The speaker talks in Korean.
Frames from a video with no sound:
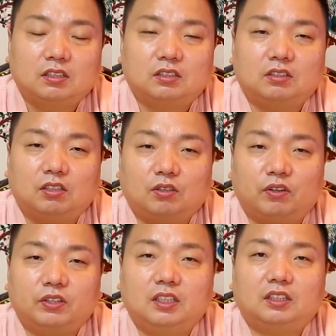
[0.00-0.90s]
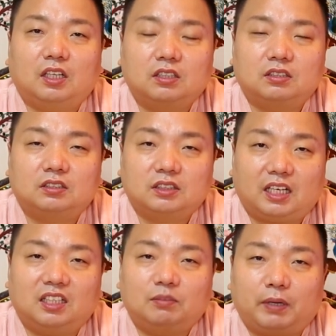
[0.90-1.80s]
그런 걸 건들 때는
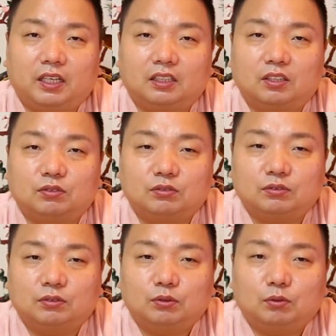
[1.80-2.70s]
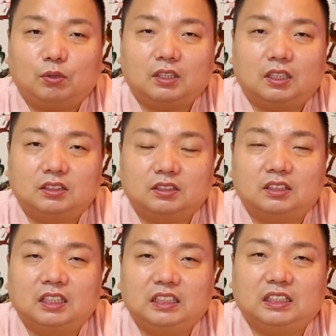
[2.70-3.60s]
잘 봐야 되고 또
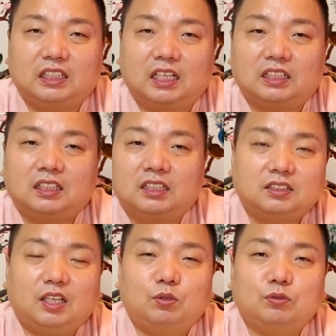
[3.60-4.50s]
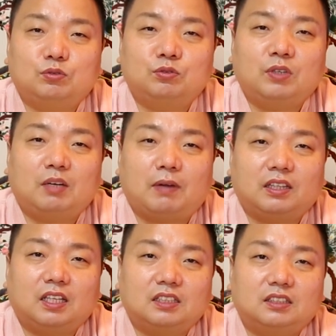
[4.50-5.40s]
하나는 인간 새로 누군가
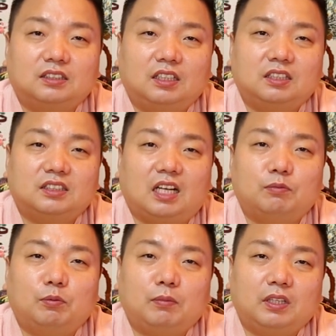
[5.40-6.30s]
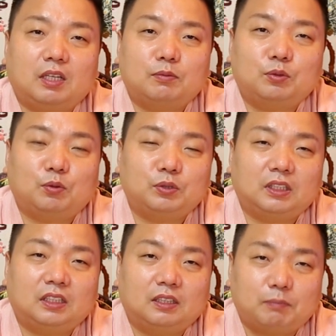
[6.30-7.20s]
만났을 때 잘못 만나면
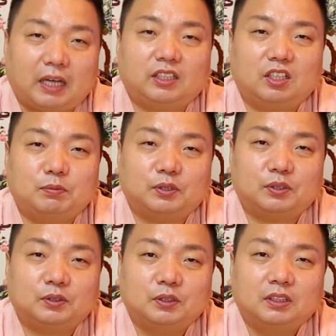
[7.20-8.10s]
돈이 막혀버려.